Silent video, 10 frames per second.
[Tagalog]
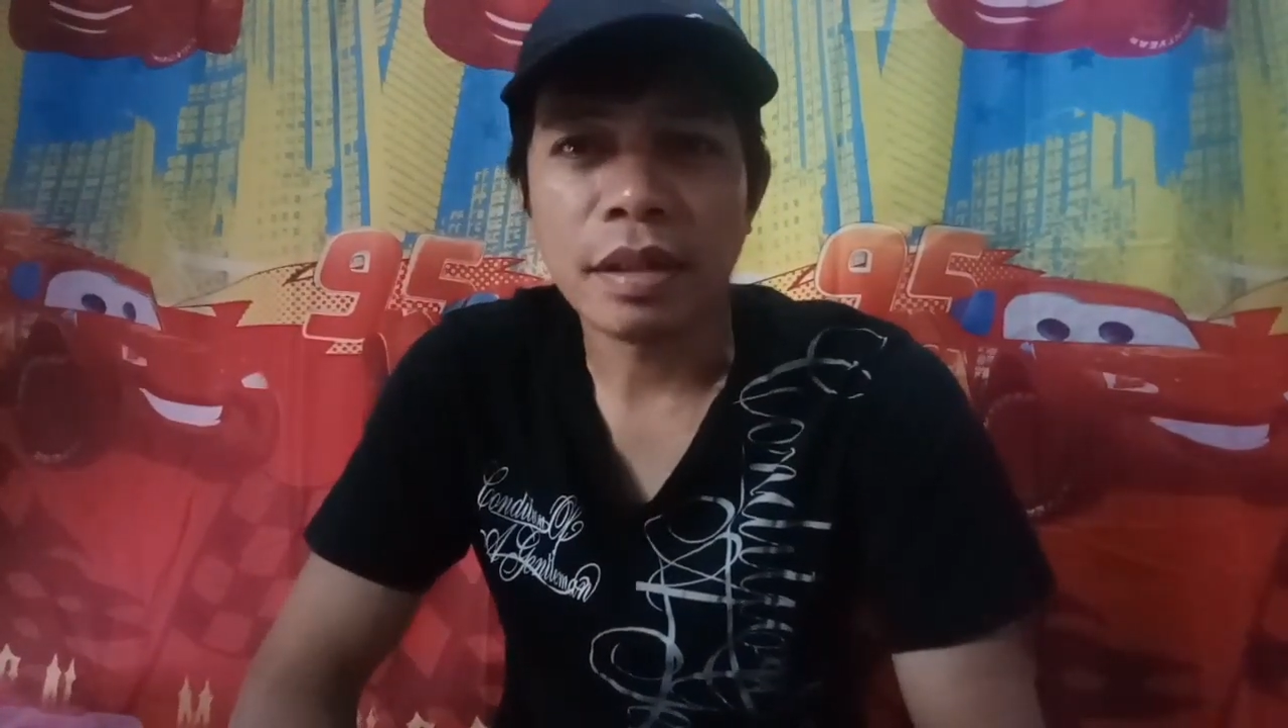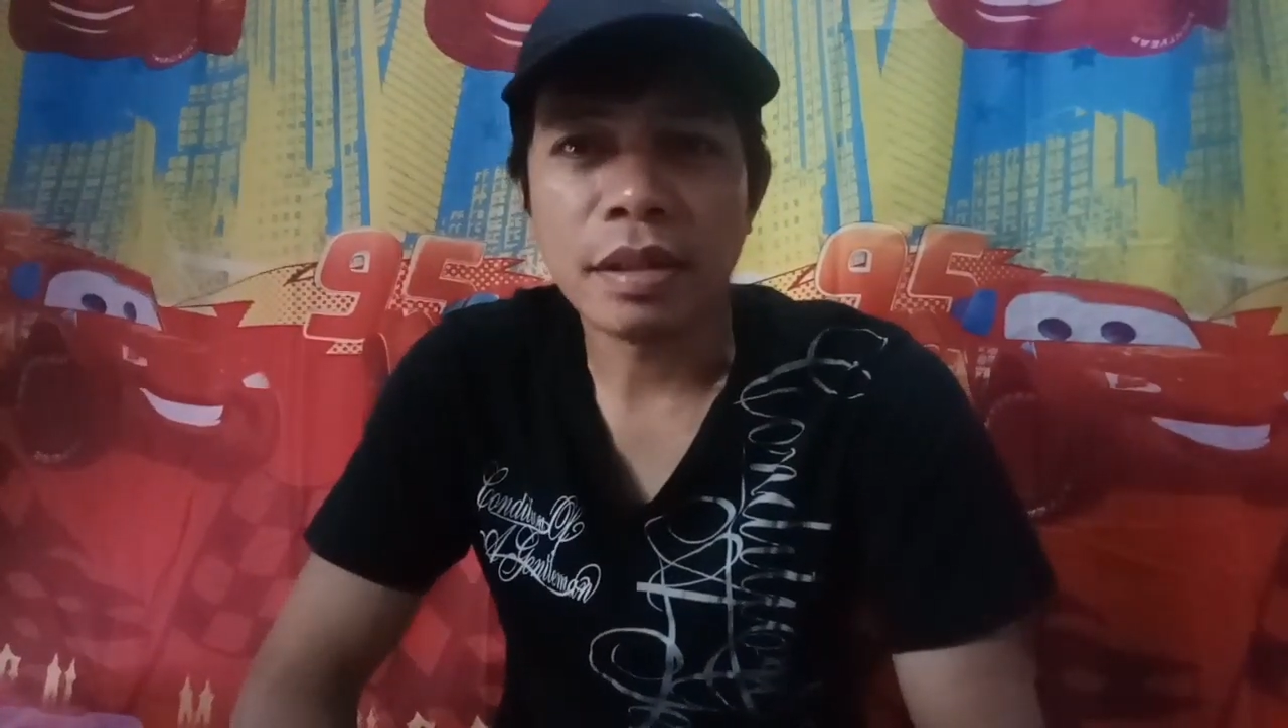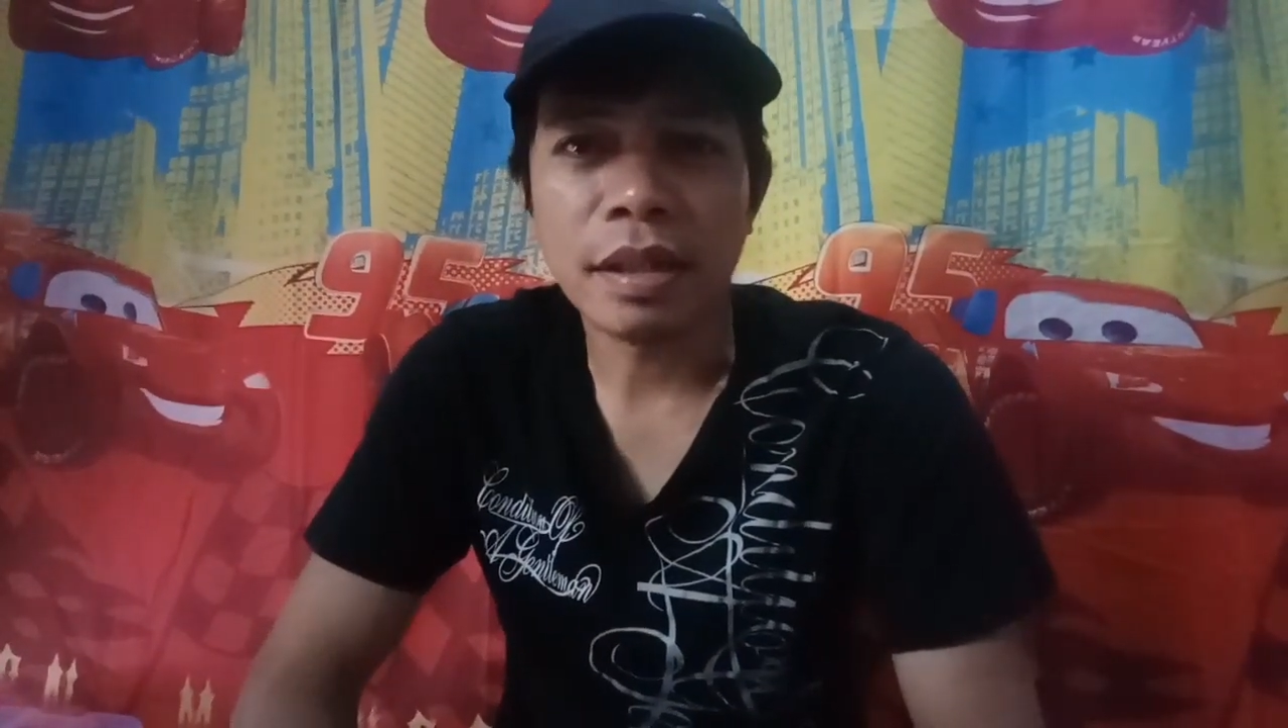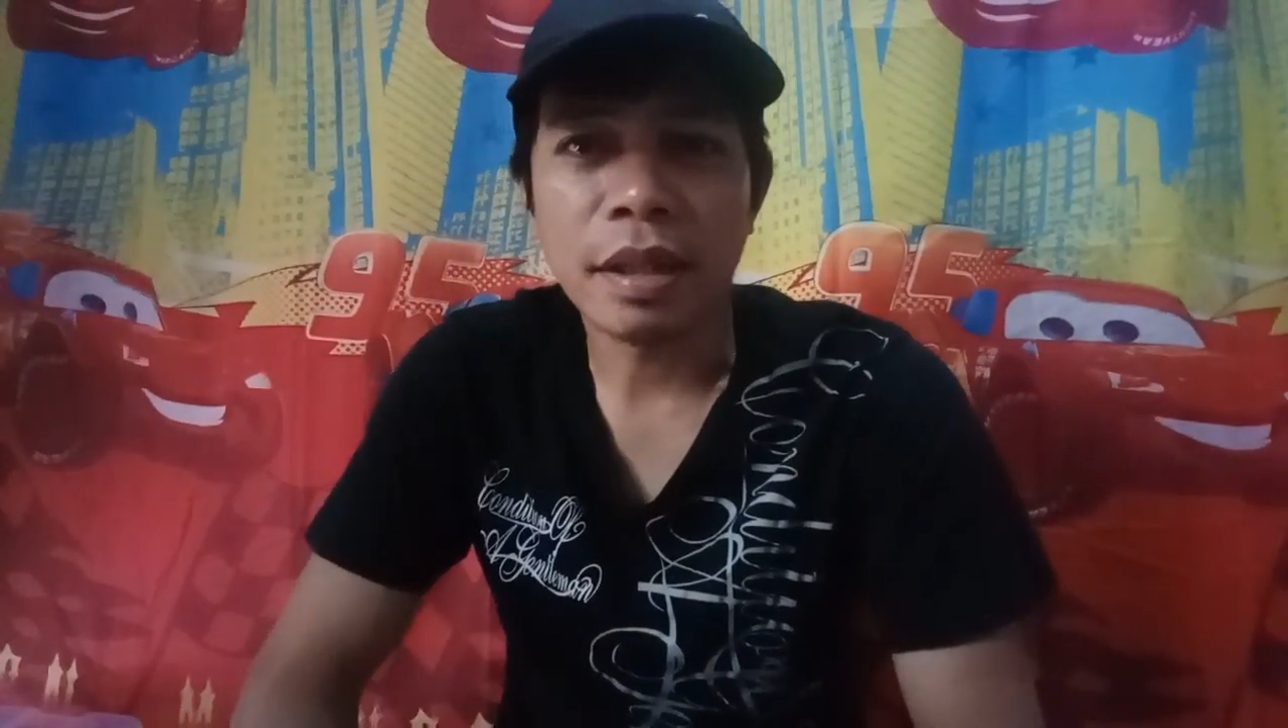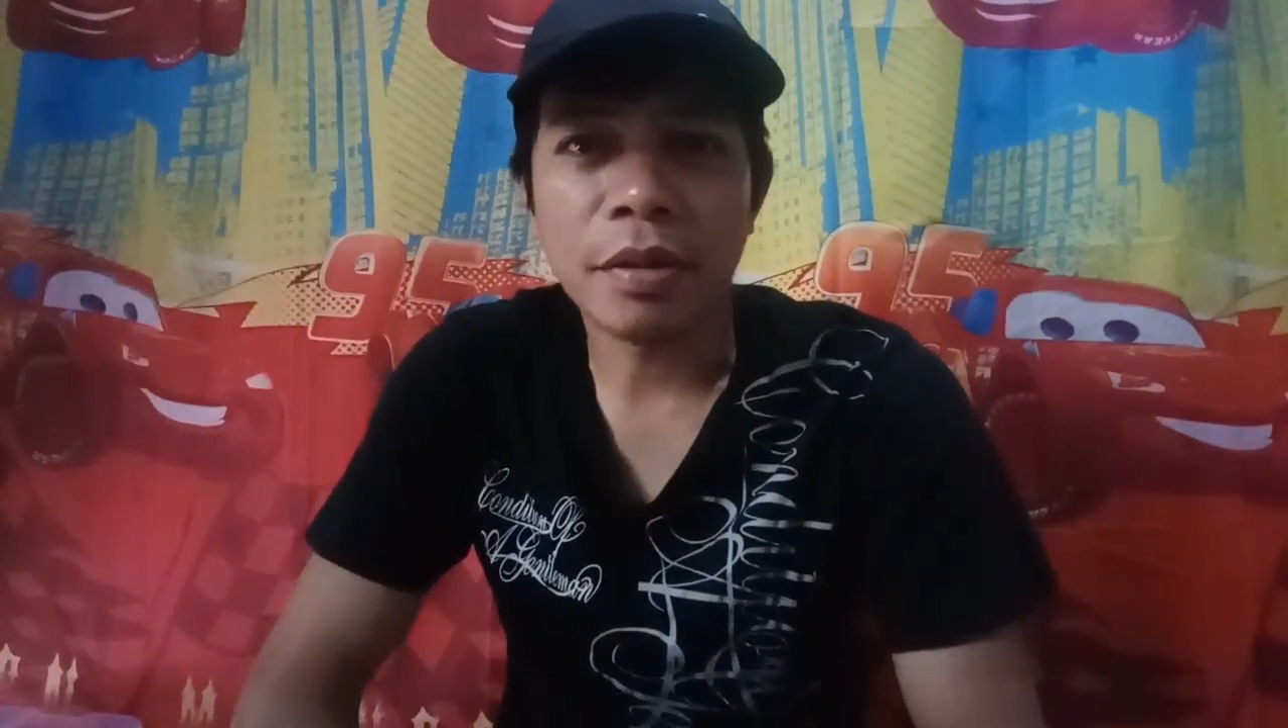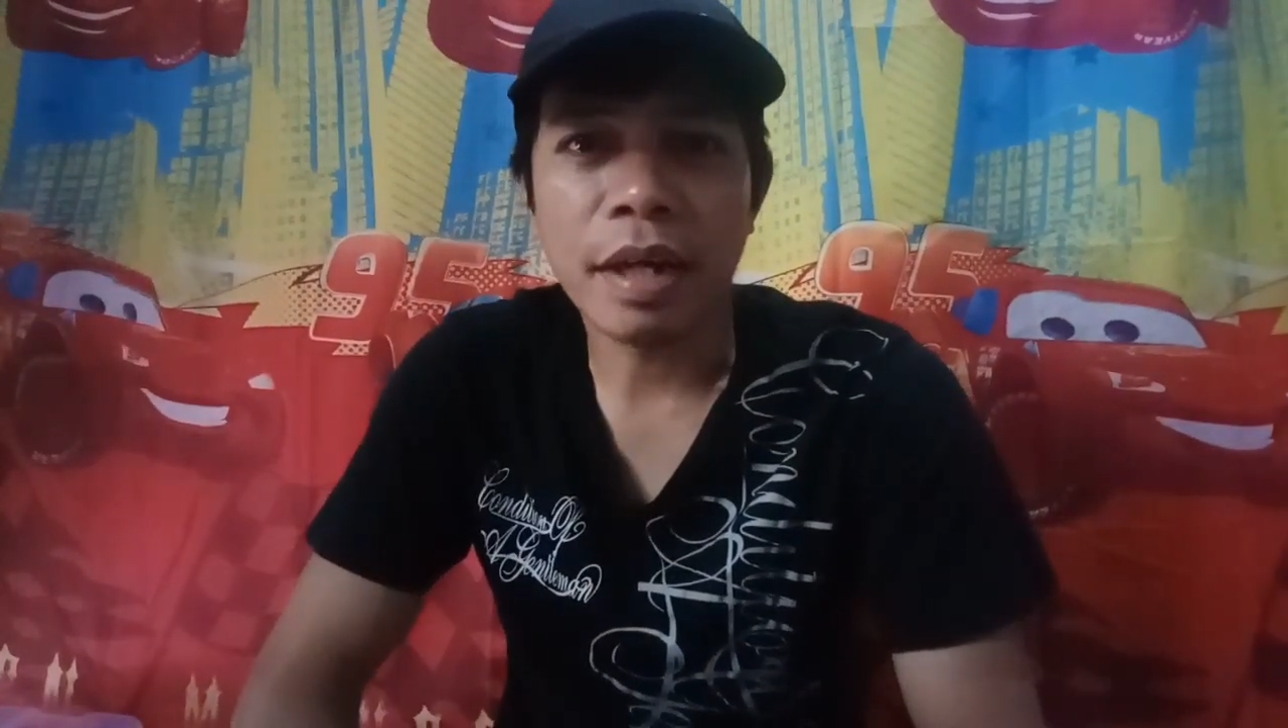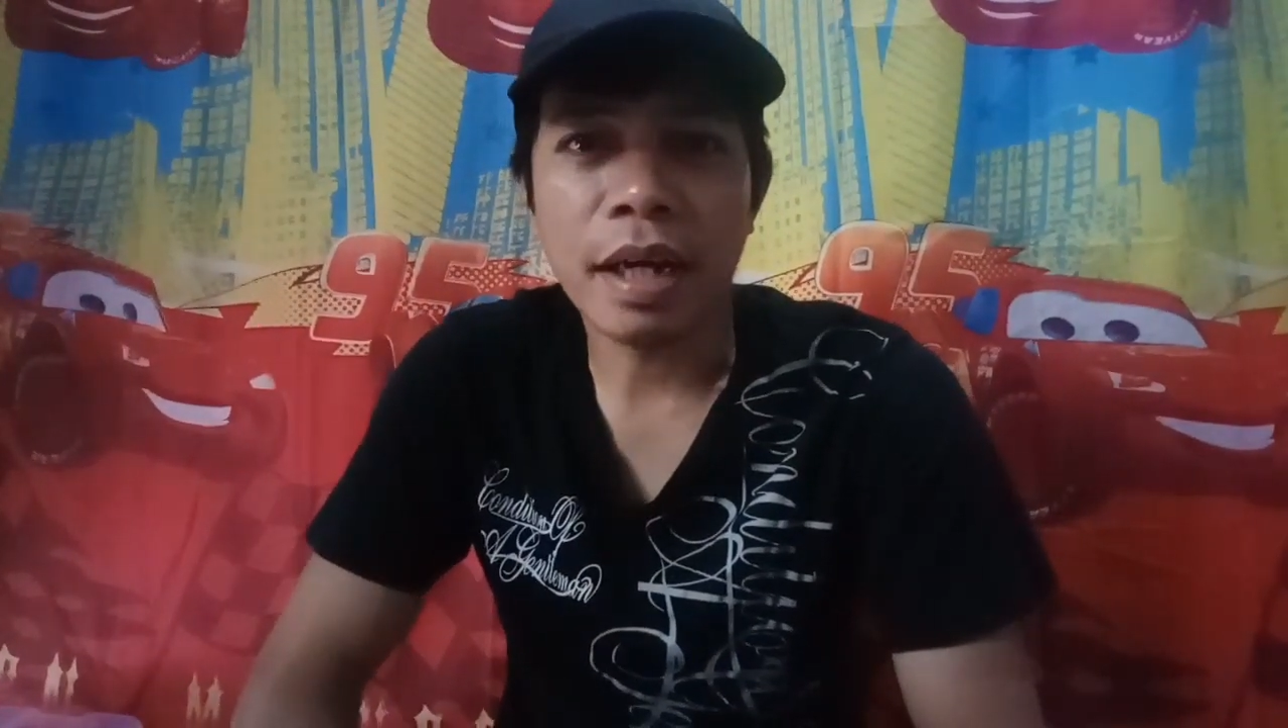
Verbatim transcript: Kasi ngayon